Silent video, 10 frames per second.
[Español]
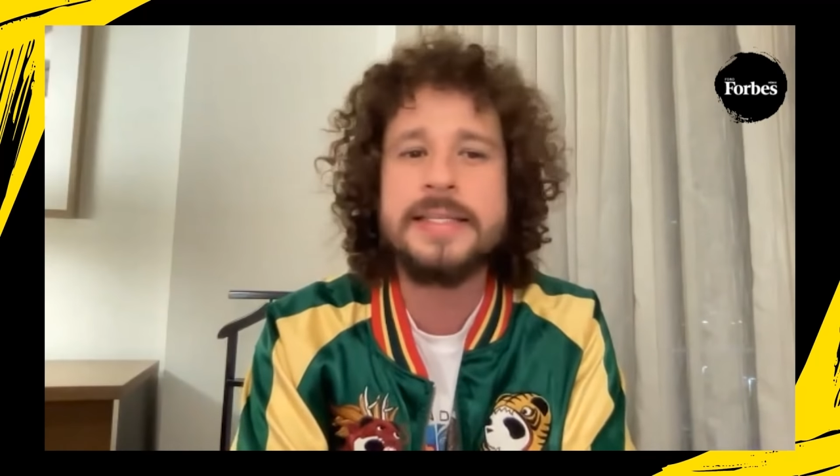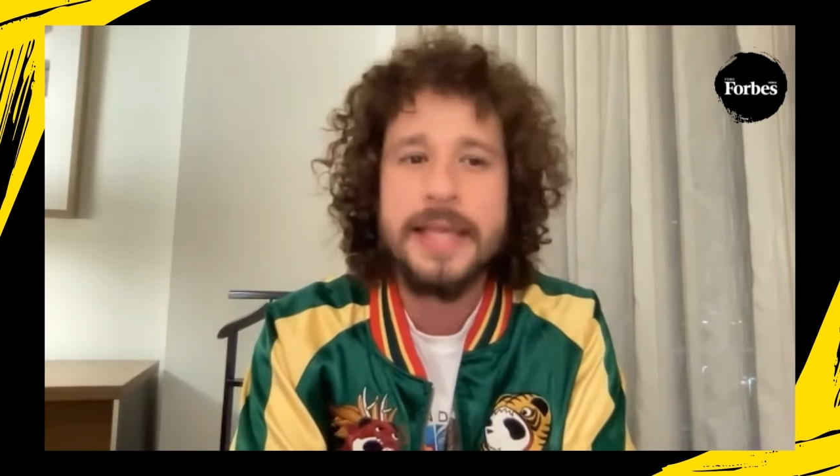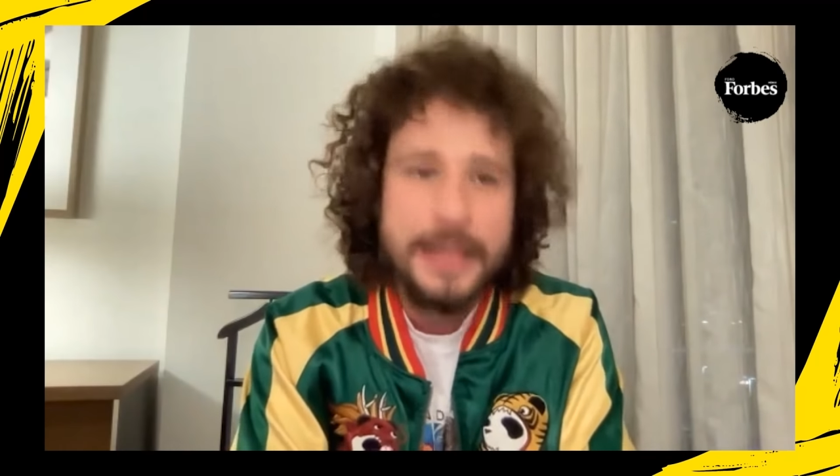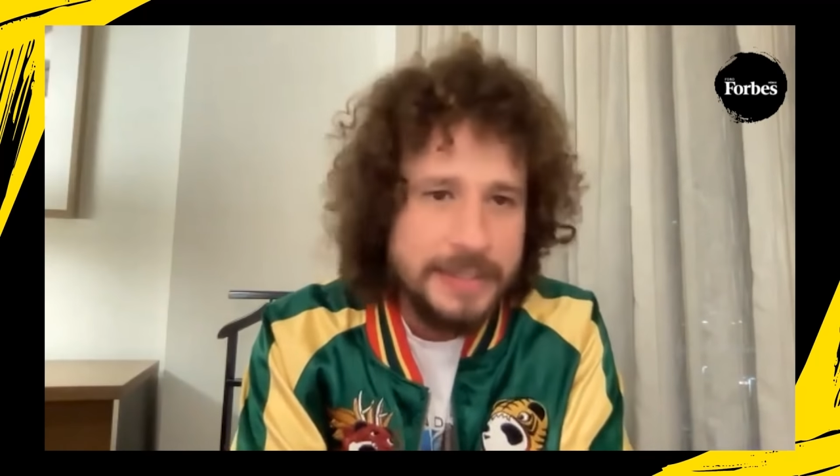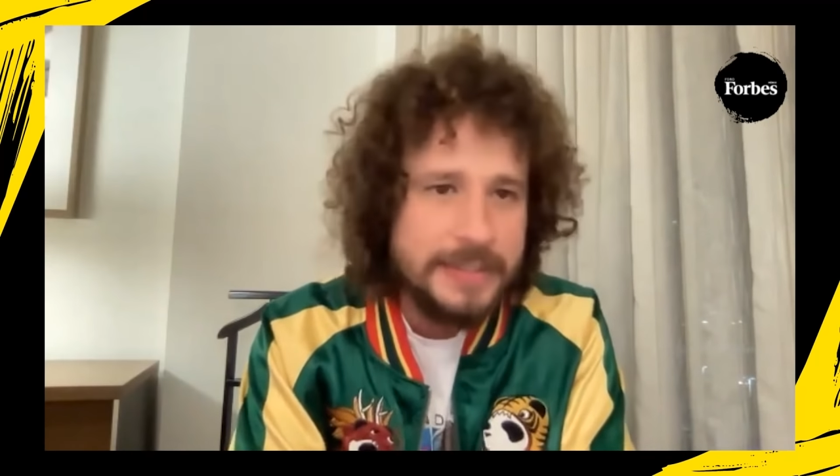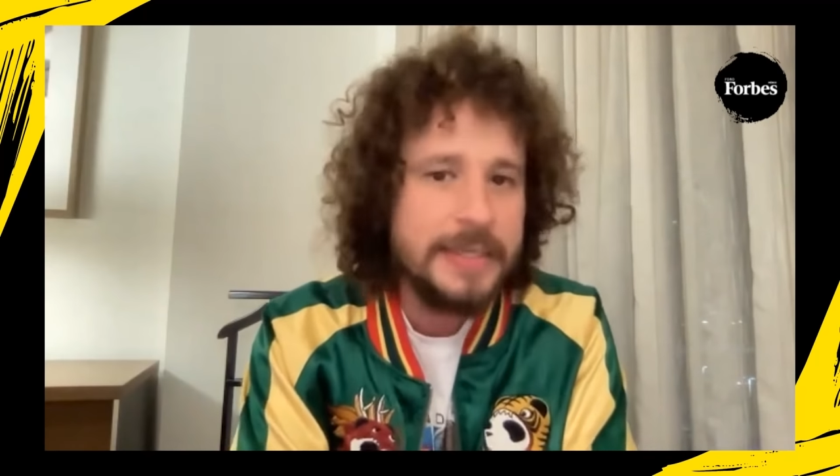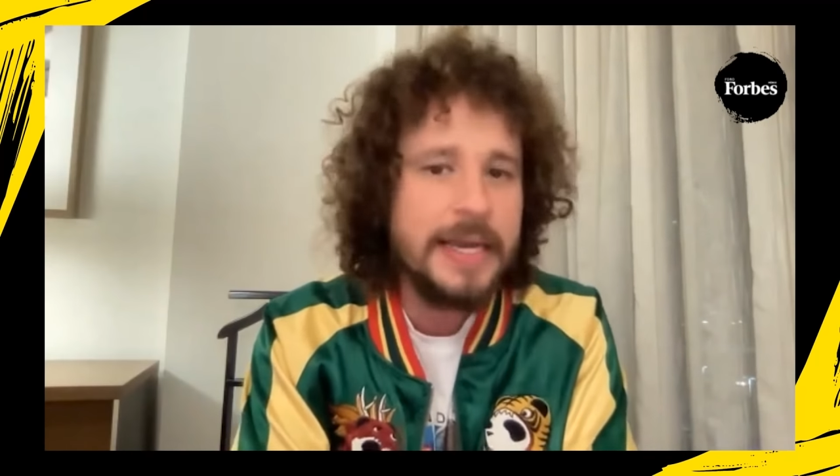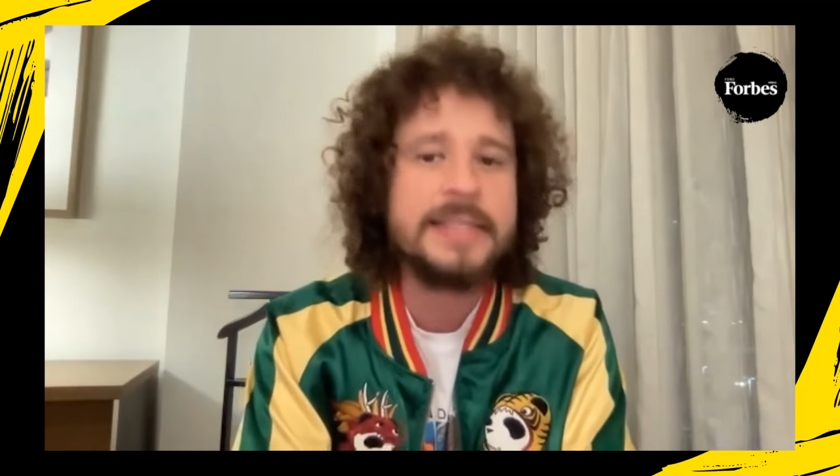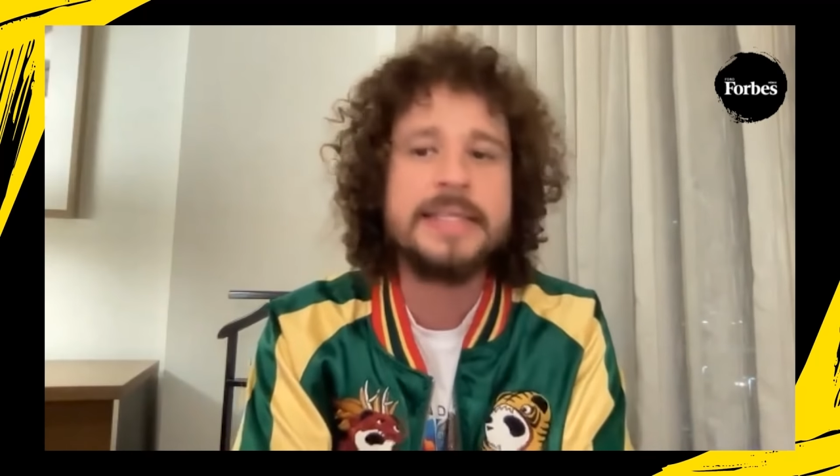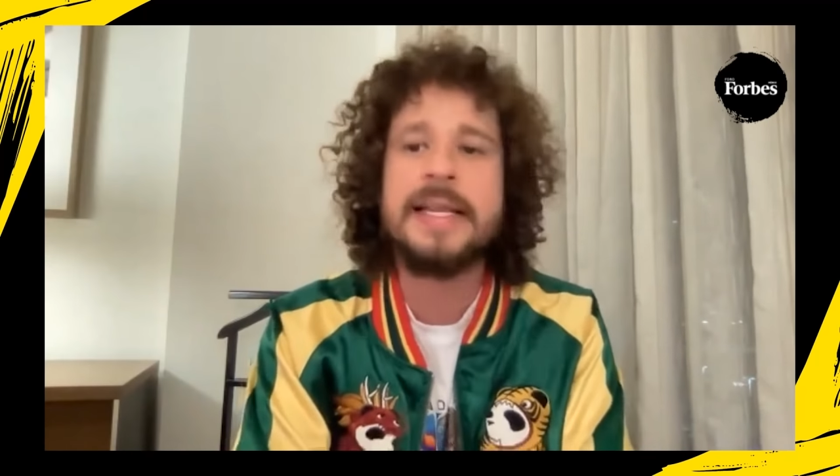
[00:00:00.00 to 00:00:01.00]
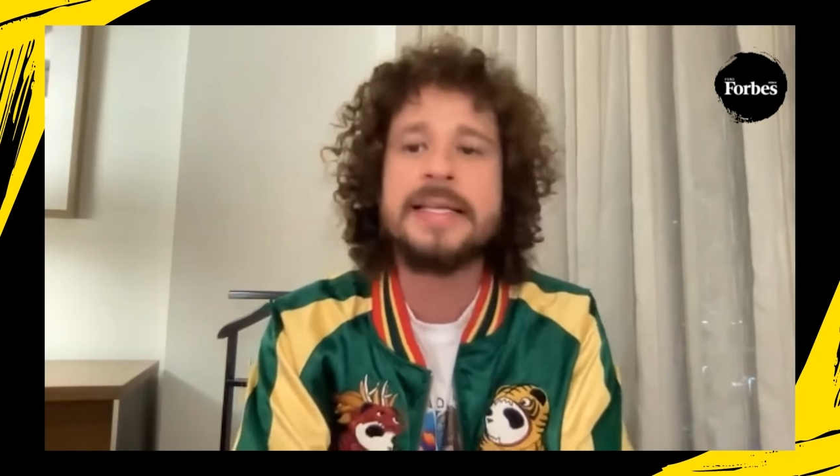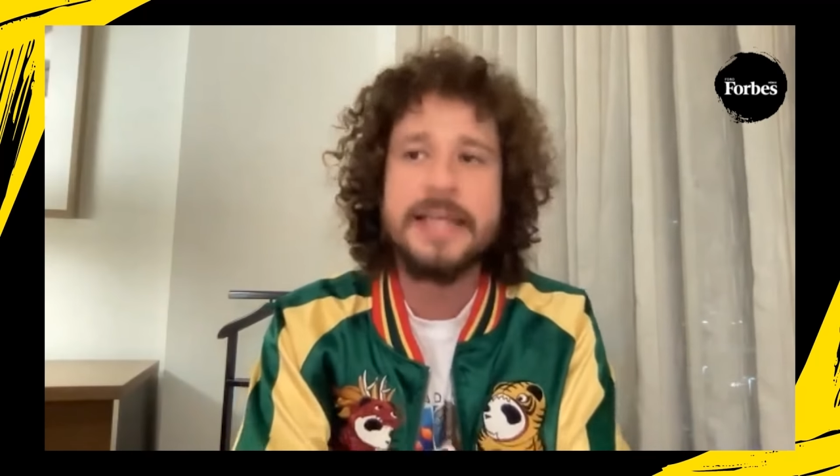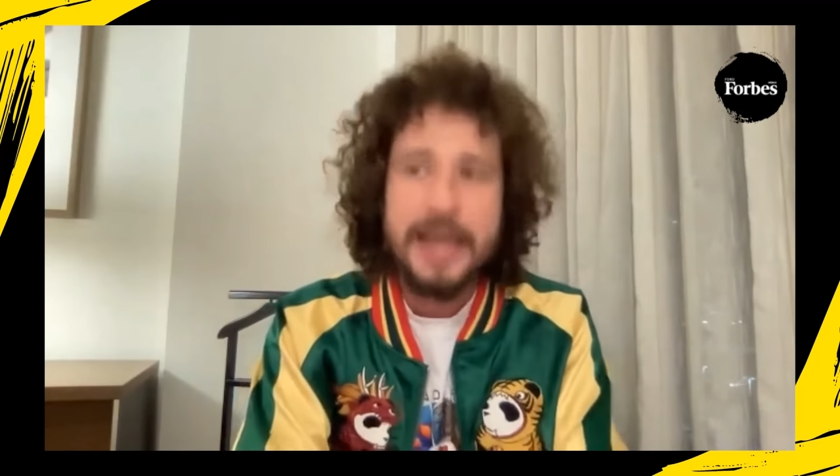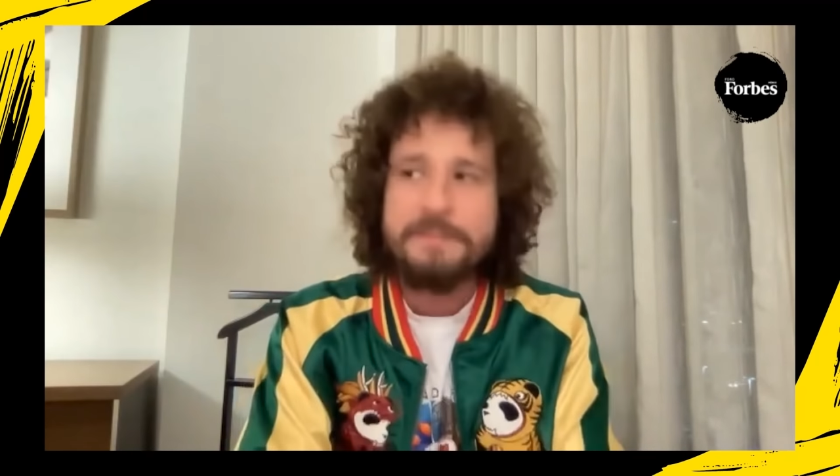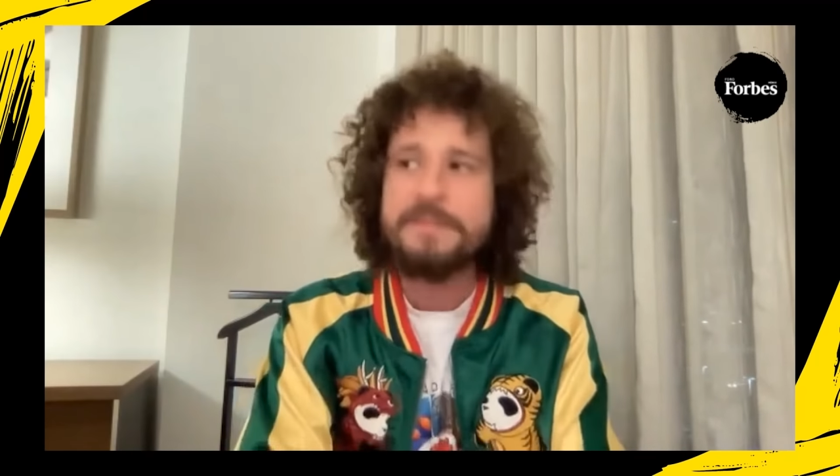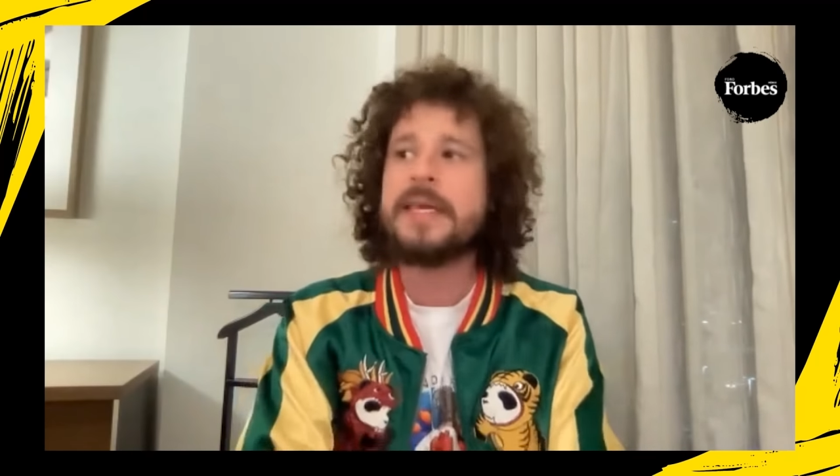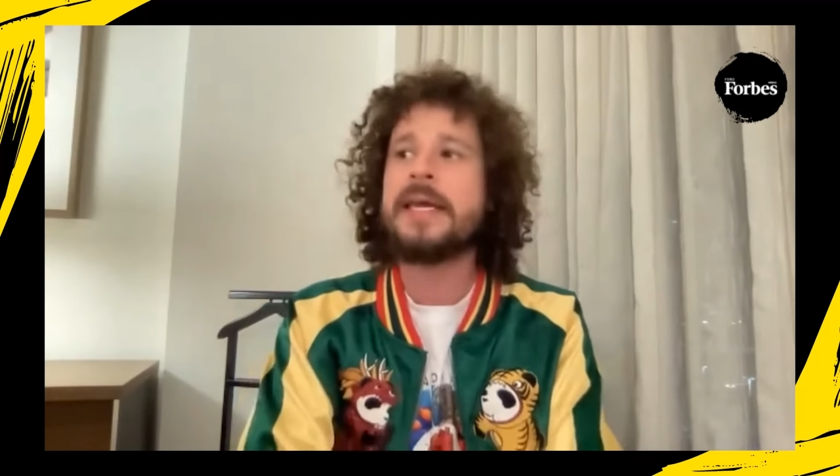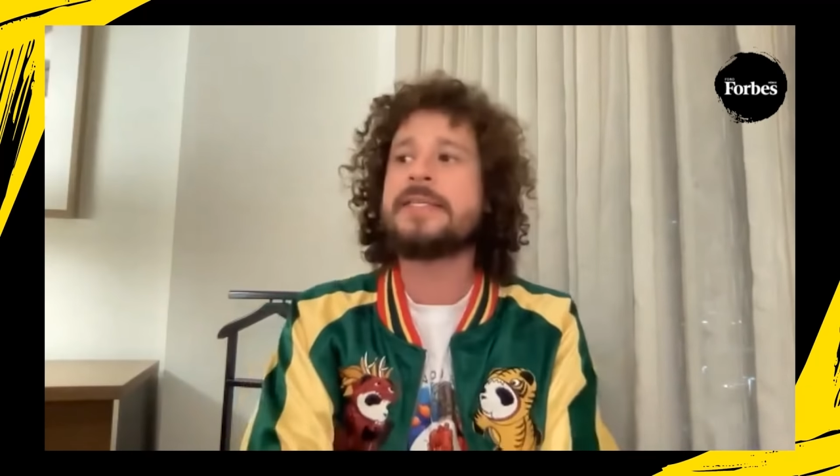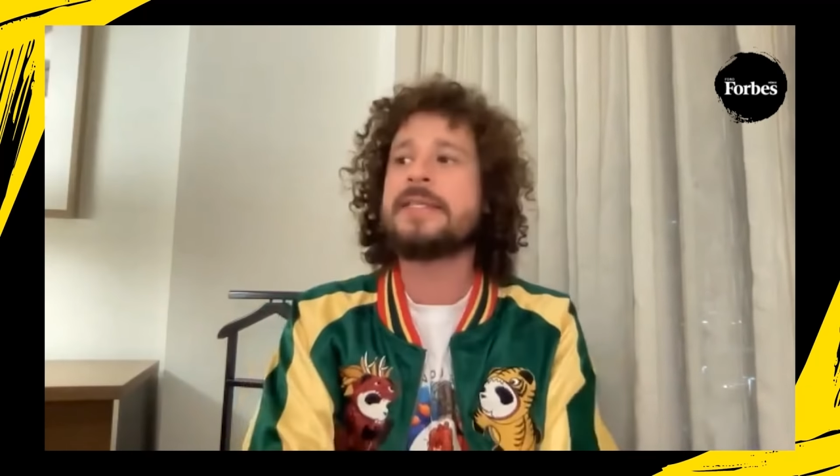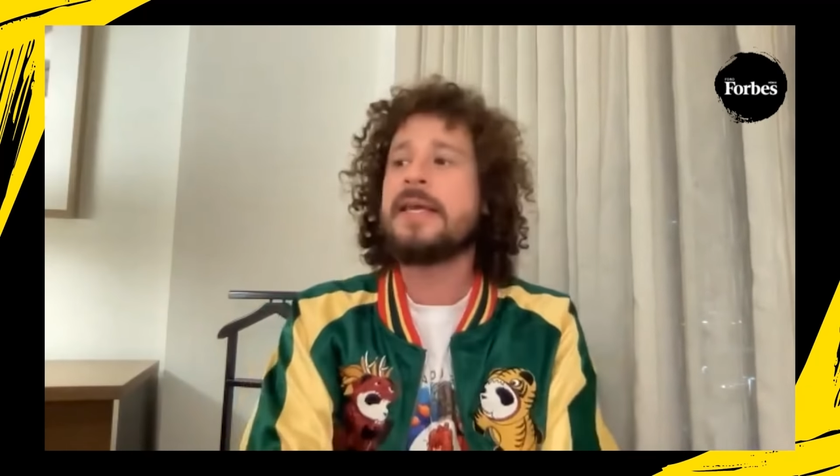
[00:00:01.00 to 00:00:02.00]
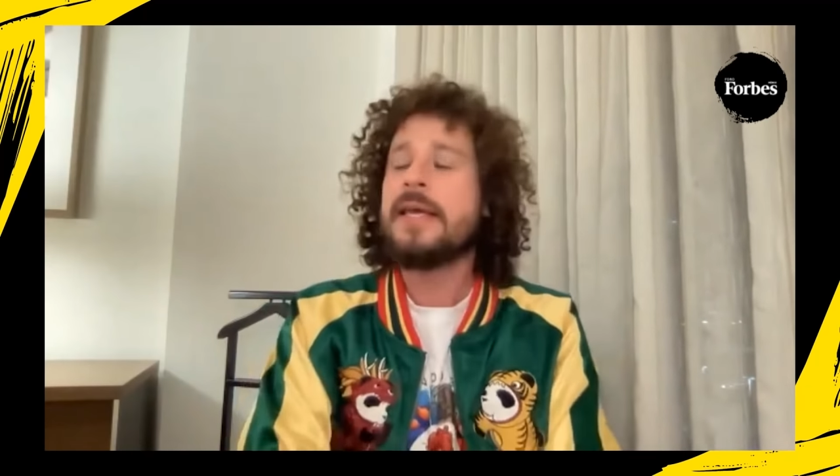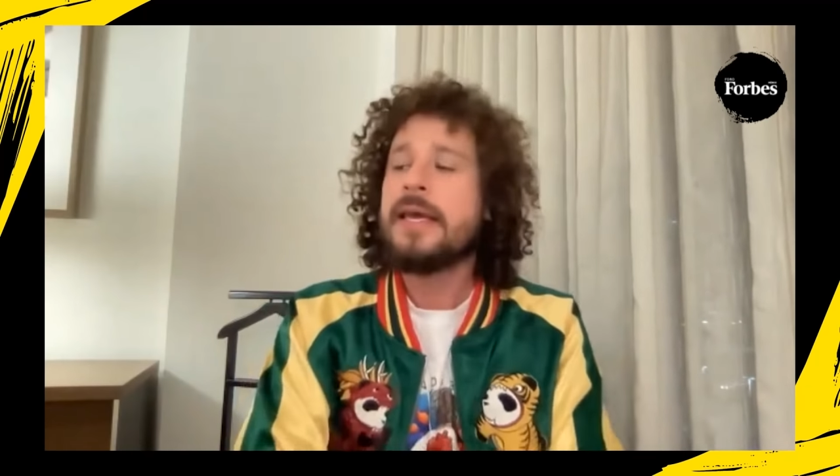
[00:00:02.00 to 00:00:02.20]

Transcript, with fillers: estadísticas, en las gráficas.